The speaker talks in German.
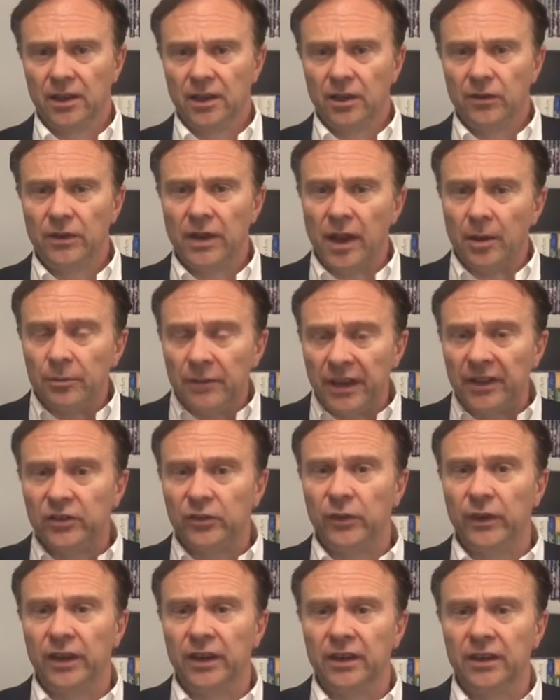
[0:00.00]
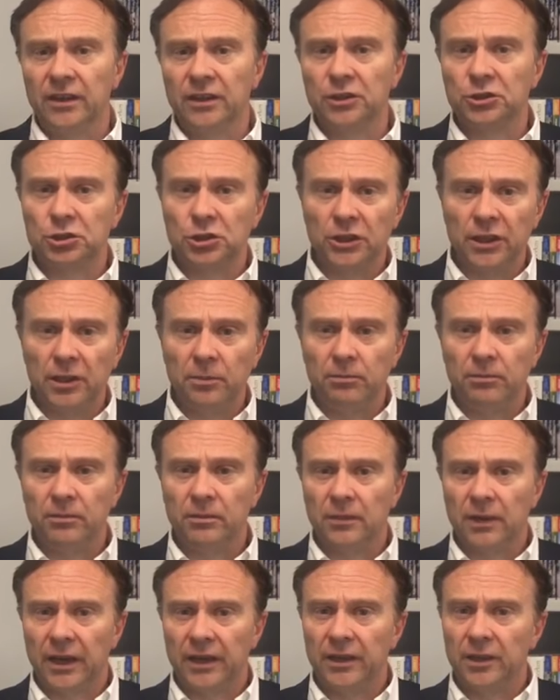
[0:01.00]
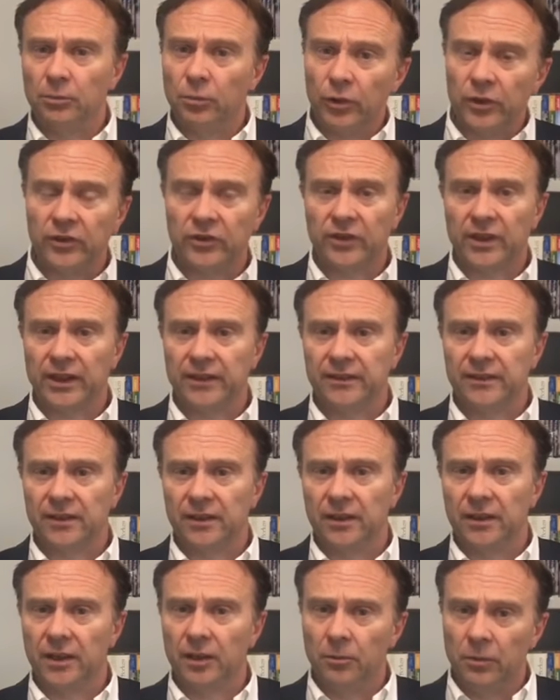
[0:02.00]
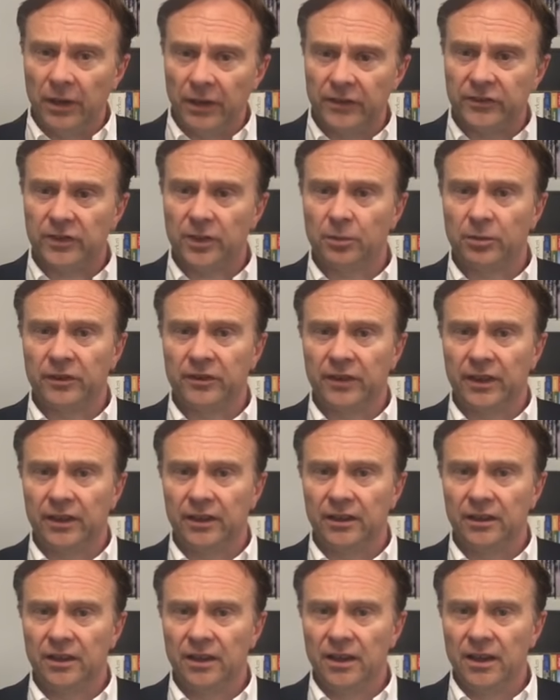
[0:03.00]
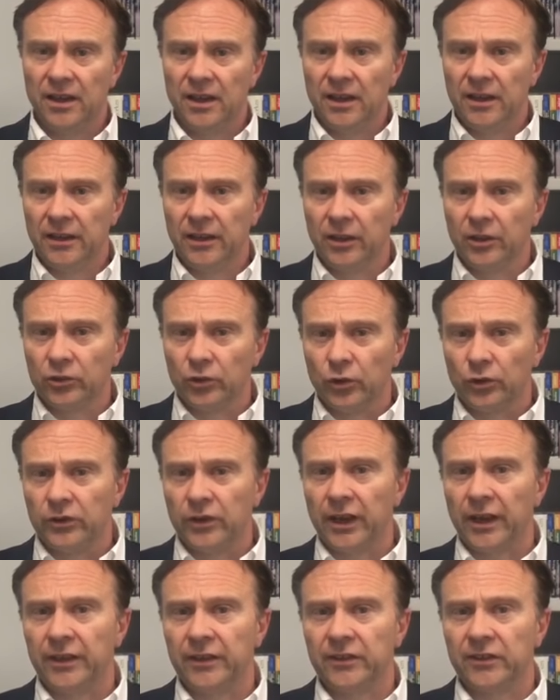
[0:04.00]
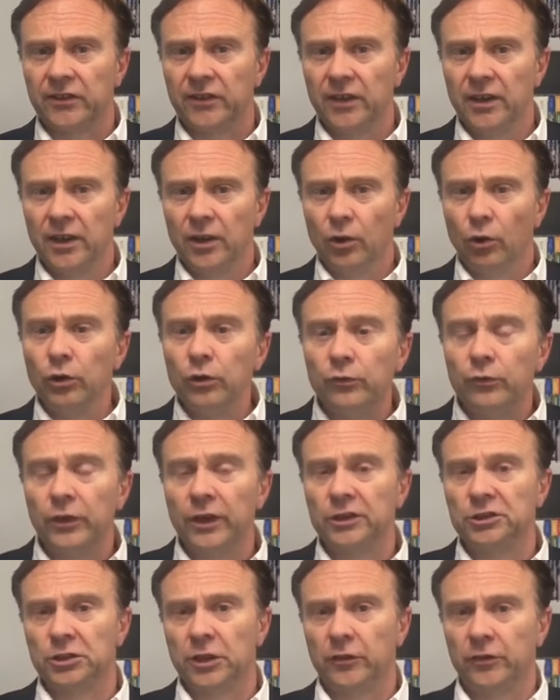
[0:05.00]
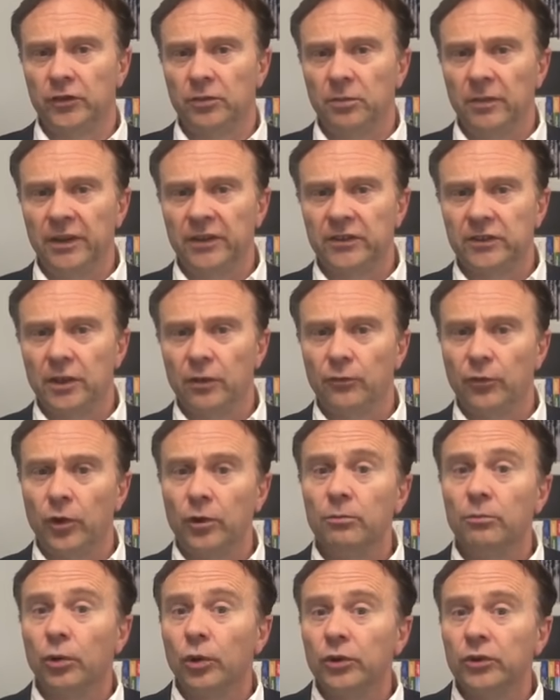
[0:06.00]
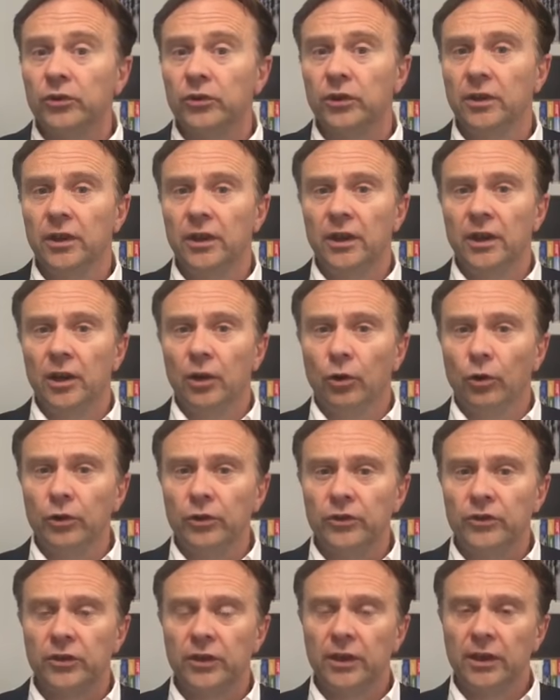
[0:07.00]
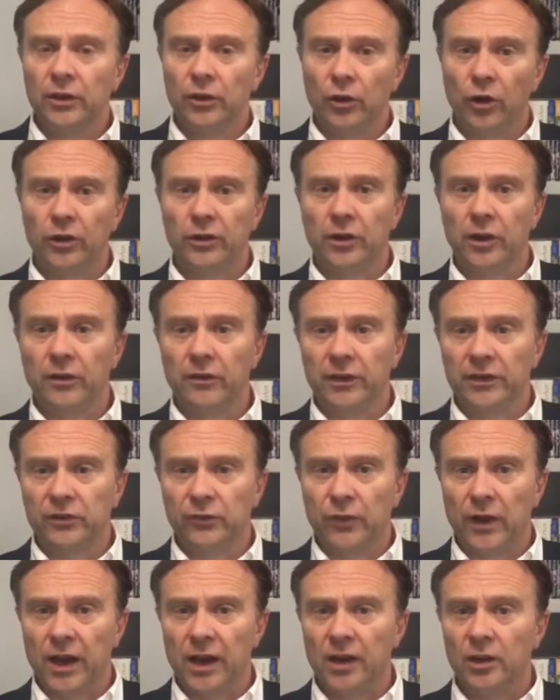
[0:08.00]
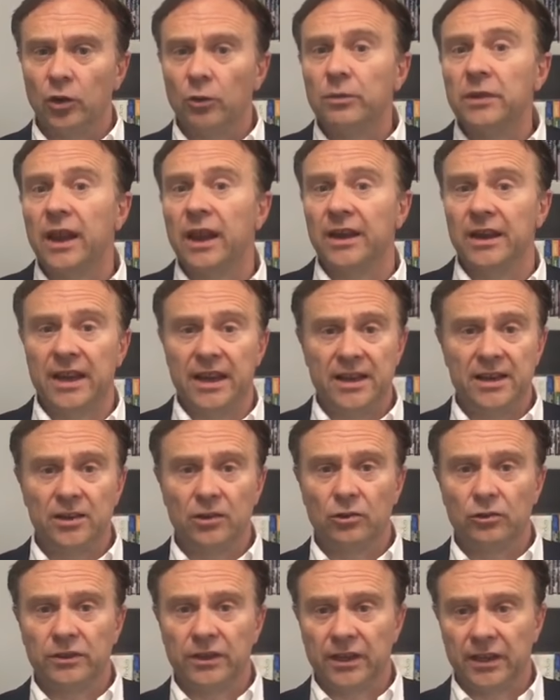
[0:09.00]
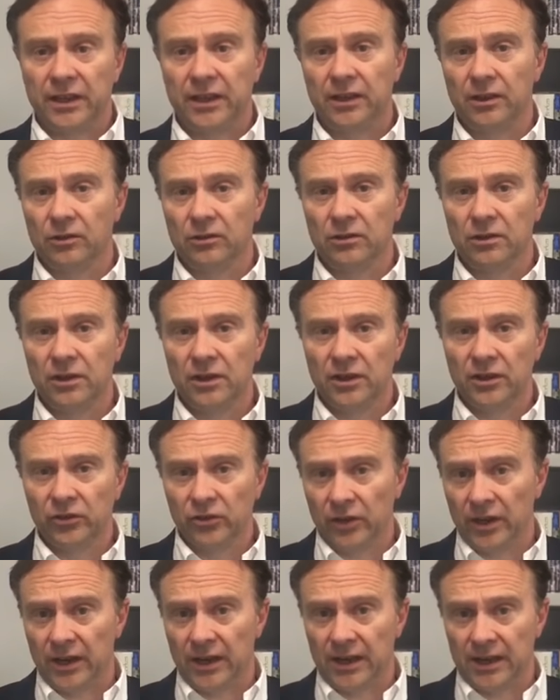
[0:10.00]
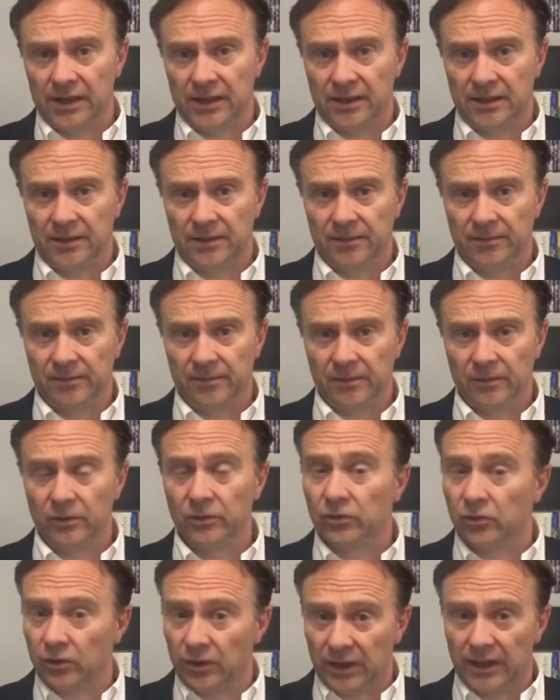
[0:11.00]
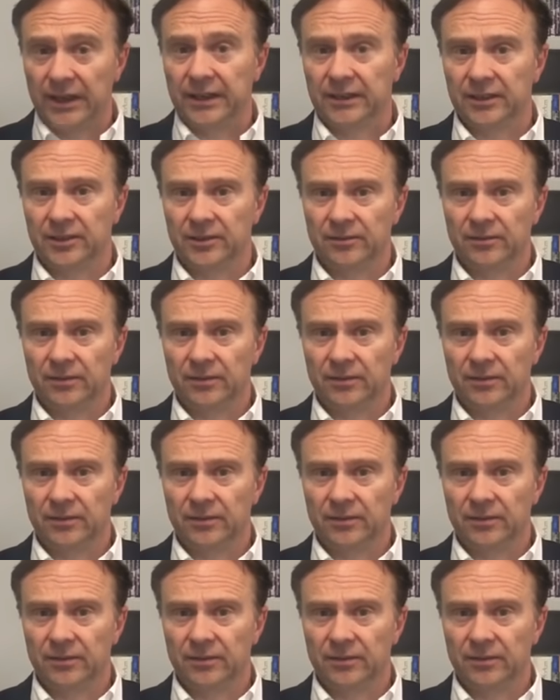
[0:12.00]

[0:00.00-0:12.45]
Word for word: Wir haben deswegen geschrieben an die Bundeskanzlerin, den Ministerpräsidenten, die Gesundheits- und Wirtschaftsminister von Bund und Nordrhein-Westfalen, um hier eine Änderung der Regelung zu erhalten und zu erreichen.